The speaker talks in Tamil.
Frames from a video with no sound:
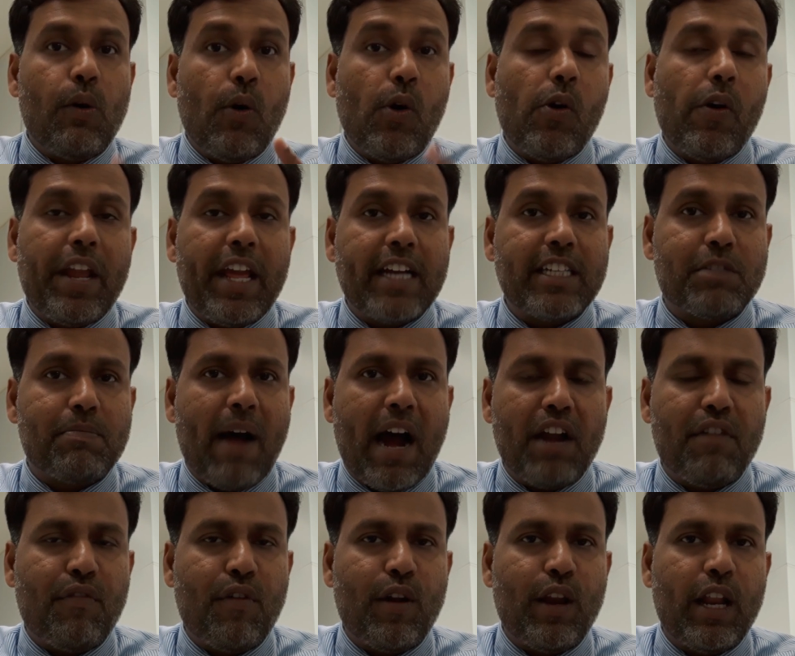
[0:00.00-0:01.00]
உங்களுடைய
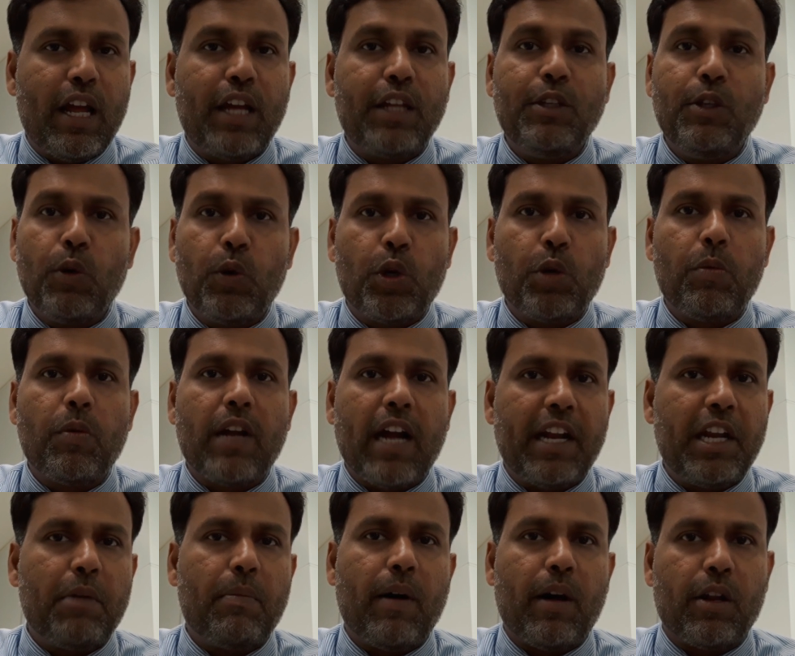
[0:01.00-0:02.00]
ஸ்மார்ட் ஃபோனில் யூடியூப்
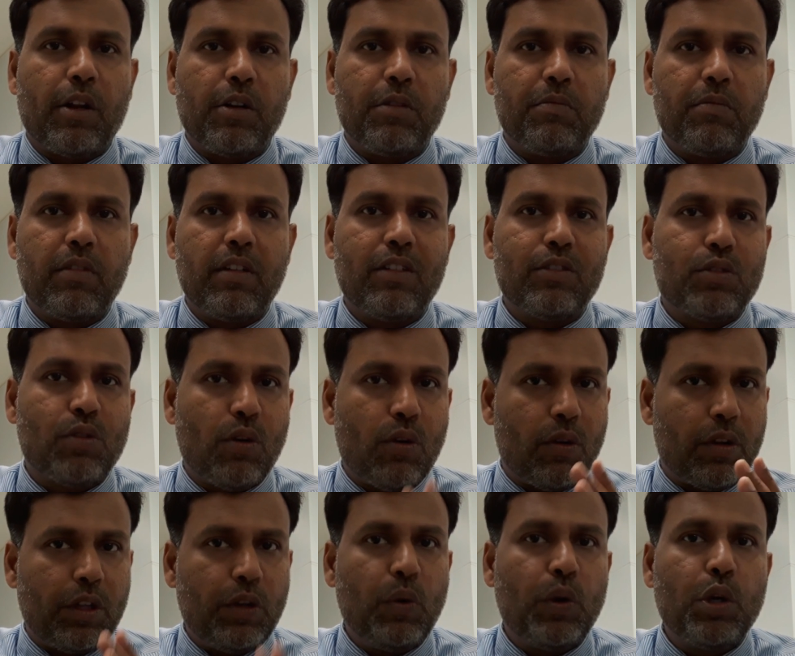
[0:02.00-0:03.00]
கண்டிப்பாக இருக்கும் ஸோ
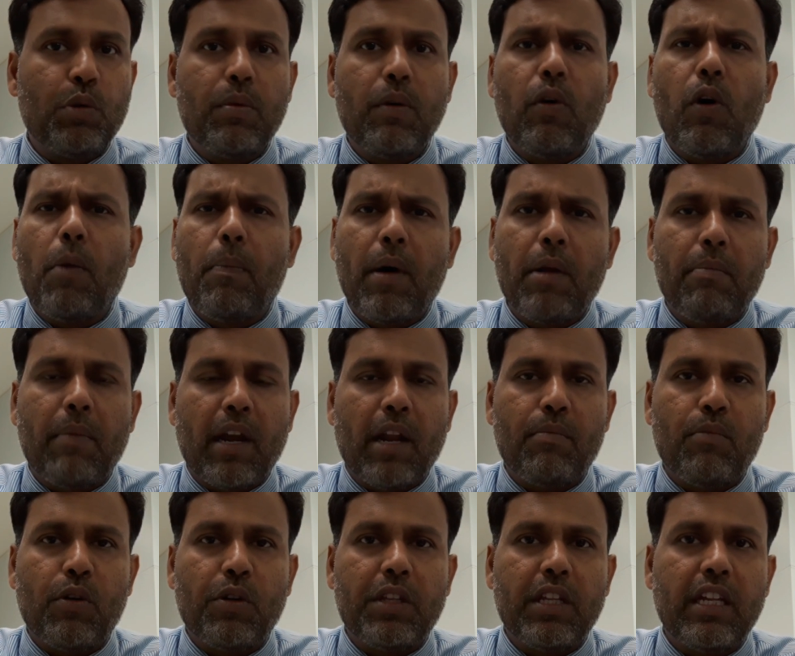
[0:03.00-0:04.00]
யூடியூப்பை ஓப்பன்
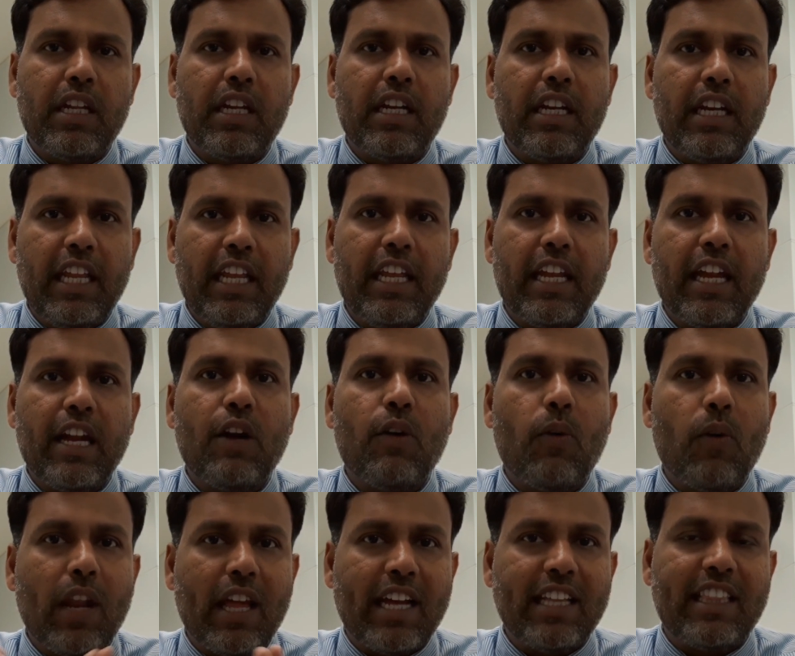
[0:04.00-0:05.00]
பண்ணும்போது நீங்கள்
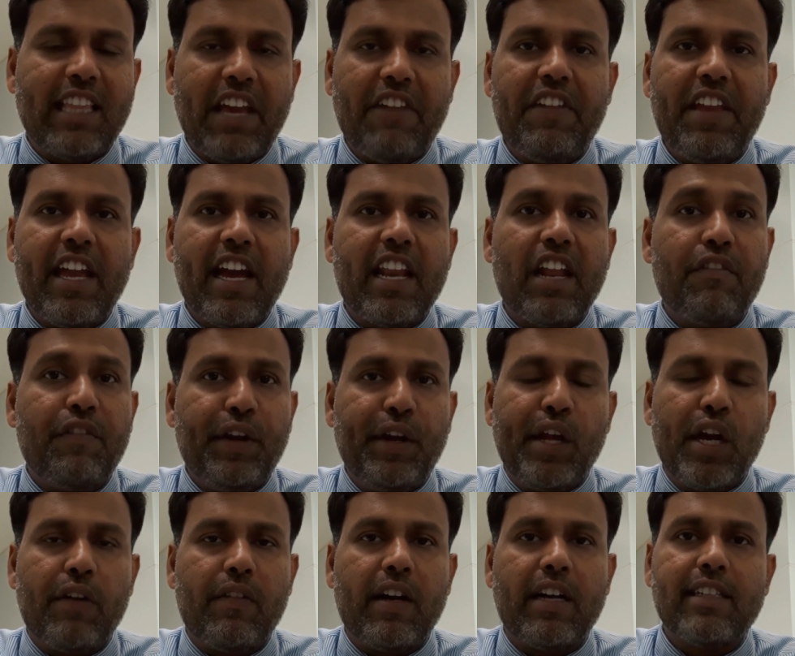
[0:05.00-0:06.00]
உங்களுக்கு தேவையான
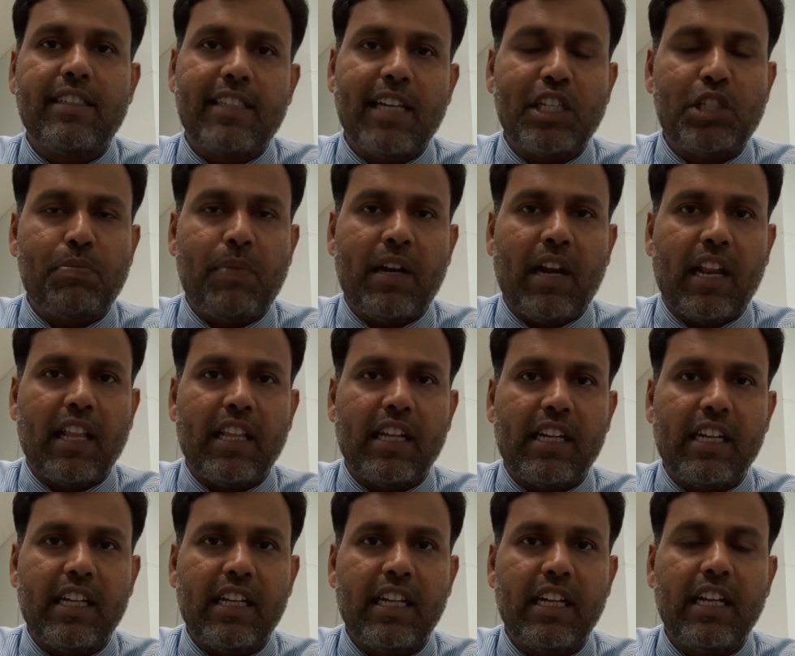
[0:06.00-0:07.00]
வீடியோவை சர்ச்
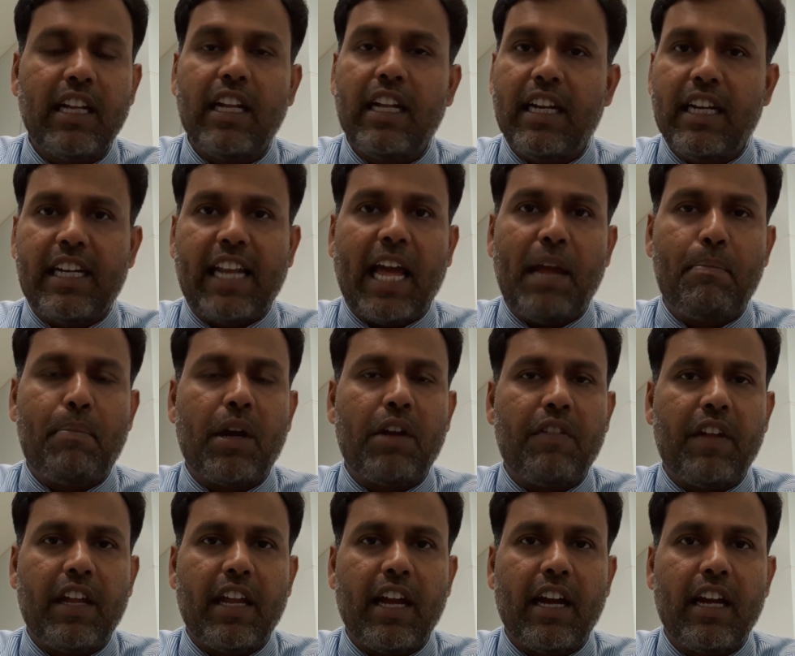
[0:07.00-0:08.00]
பண்ணுறதுக்கு டைப்
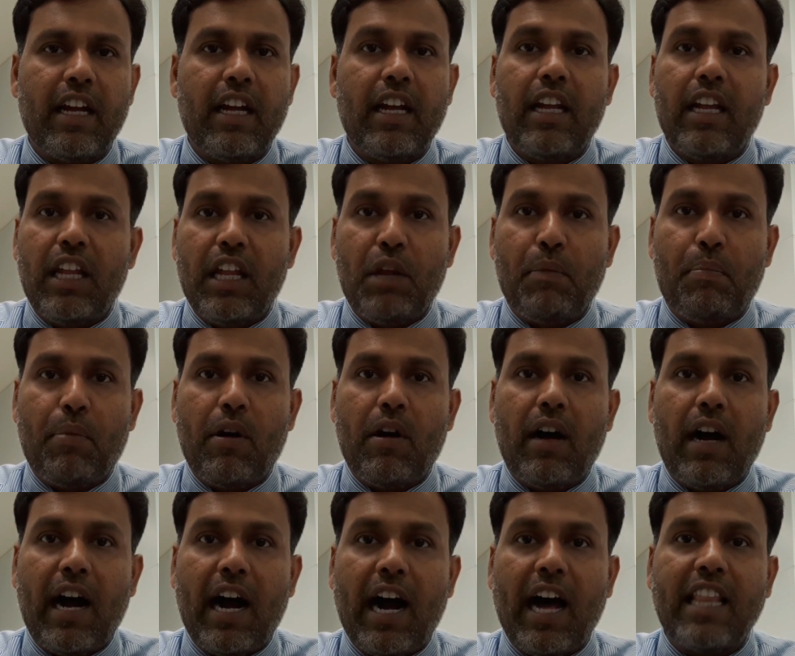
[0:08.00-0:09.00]
பண்ணுவீங்க இப்போ
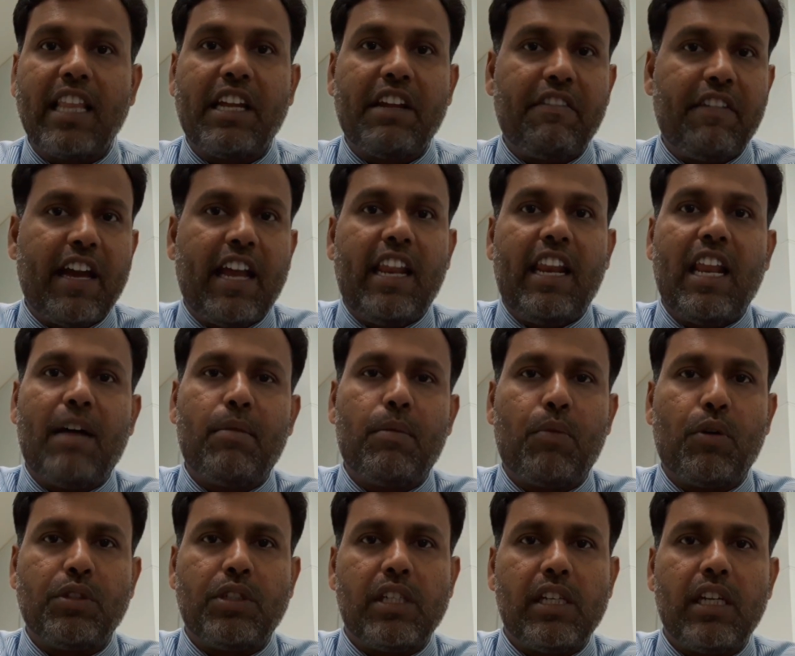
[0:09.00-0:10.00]
அதுக்கு வேலை
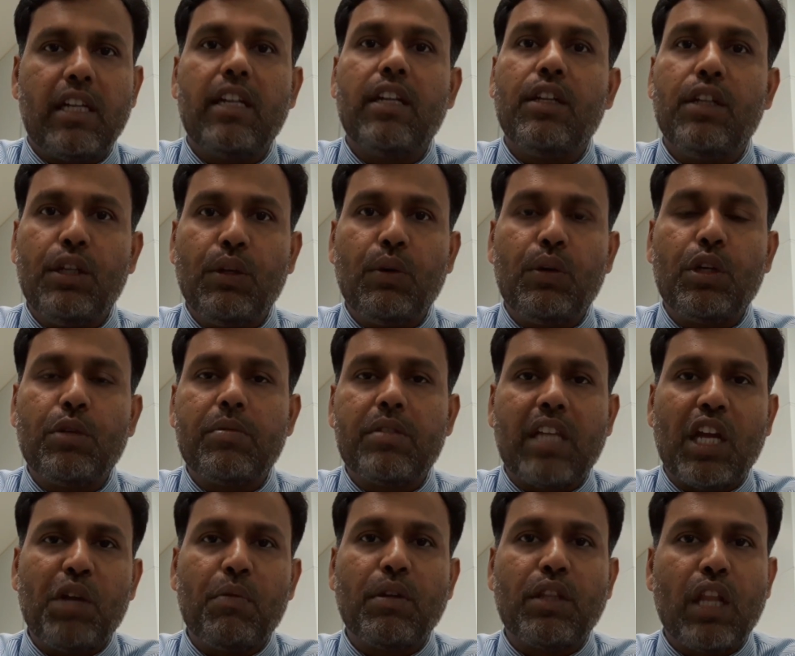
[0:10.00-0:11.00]
இல்லாமல் போச்சு யூடியூப்
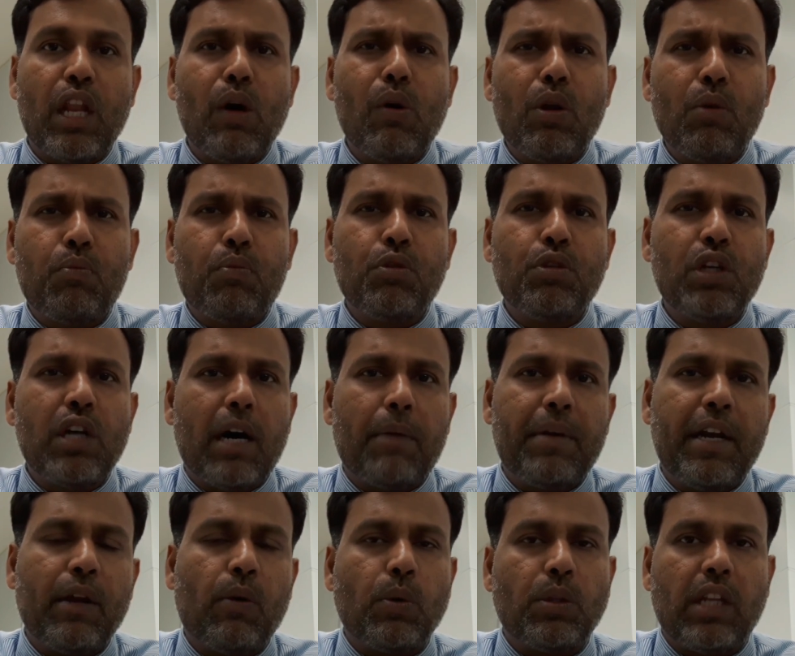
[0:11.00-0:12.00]
சைபத்தில் ஒரு புது
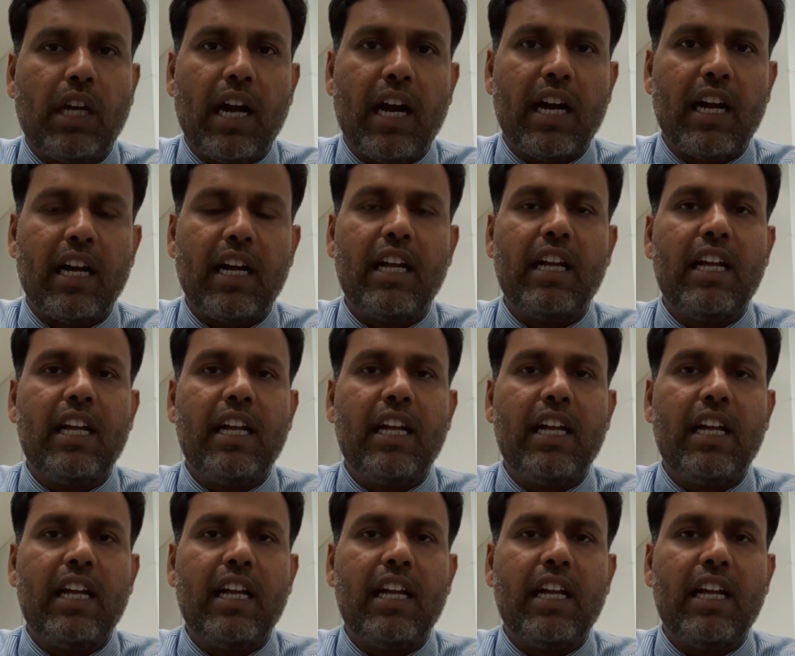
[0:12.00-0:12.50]
அப்டேட் கொடுத்துருக்காங்க